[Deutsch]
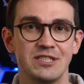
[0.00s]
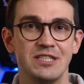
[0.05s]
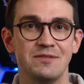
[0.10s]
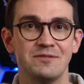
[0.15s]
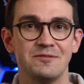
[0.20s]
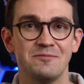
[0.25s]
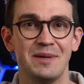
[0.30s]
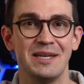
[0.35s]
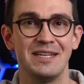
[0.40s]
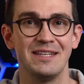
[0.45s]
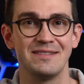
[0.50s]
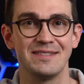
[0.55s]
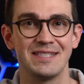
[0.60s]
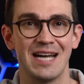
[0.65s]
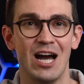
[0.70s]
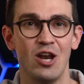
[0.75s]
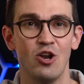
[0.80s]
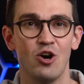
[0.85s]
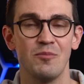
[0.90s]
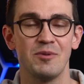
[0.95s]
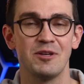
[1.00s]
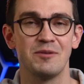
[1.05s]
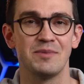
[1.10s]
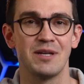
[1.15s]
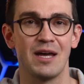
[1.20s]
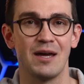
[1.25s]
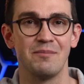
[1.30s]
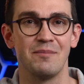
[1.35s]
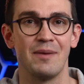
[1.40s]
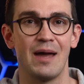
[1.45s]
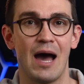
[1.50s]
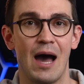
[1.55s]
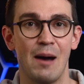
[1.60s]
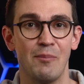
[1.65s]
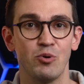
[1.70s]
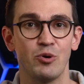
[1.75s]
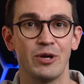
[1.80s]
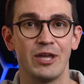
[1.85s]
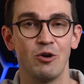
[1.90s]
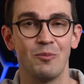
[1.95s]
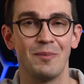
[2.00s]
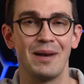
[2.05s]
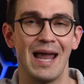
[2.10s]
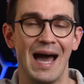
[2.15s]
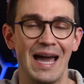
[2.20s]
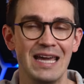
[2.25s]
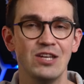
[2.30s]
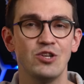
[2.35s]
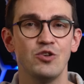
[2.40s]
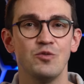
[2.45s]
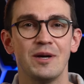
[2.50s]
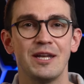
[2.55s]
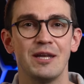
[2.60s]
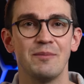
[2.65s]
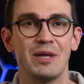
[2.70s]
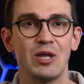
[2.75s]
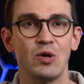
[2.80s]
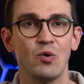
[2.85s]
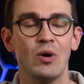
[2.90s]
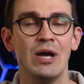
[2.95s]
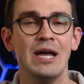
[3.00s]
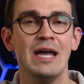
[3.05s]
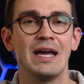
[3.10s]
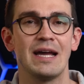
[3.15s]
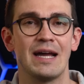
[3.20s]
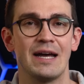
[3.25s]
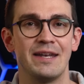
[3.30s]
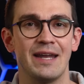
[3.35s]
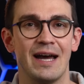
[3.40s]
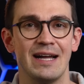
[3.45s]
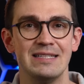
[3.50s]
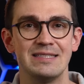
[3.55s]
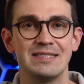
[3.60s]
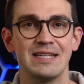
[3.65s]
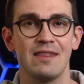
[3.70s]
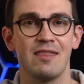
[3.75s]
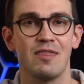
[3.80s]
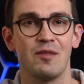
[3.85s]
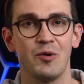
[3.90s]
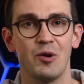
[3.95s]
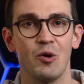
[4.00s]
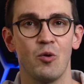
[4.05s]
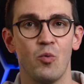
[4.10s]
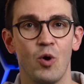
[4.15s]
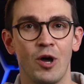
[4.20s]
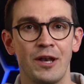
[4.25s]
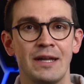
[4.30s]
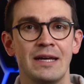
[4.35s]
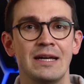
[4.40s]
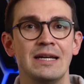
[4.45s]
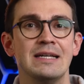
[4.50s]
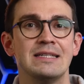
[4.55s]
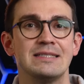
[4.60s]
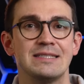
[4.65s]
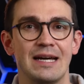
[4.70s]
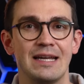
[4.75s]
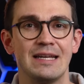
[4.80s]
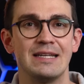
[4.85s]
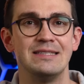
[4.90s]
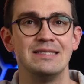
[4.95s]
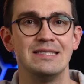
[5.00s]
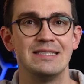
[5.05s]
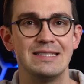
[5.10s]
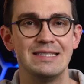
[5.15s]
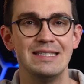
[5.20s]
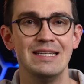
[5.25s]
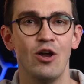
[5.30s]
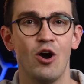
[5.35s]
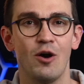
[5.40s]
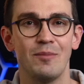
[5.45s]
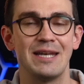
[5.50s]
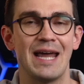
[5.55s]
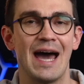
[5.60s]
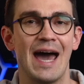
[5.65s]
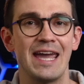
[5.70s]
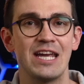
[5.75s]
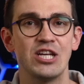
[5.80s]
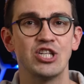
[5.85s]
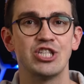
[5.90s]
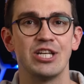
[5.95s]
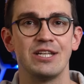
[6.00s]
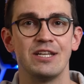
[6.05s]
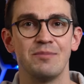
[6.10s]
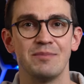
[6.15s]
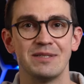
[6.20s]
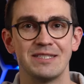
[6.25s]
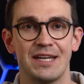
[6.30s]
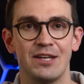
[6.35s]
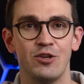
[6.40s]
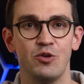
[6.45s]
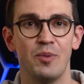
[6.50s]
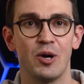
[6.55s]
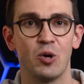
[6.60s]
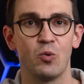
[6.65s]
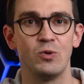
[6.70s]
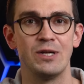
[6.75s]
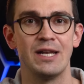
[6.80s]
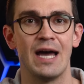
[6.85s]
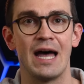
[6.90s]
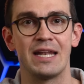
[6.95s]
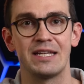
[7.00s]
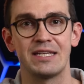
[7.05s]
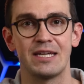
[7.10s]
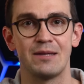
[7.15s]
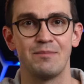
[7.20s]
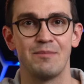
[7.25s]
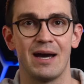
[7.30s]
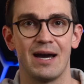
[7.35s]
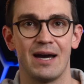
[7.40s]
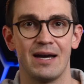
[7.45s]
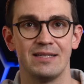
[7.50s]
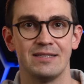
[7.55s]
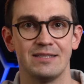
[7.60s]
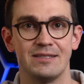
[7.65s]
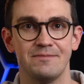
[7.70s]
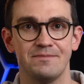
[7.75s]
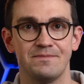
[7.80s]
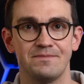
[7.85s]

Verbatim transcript: diesem Initialorbit mit einem Apogeum leicht über dem Geo kann Nyset 301 seinen Zielorbit eigenständig mit seinen hypergolen Antrieben erreichen.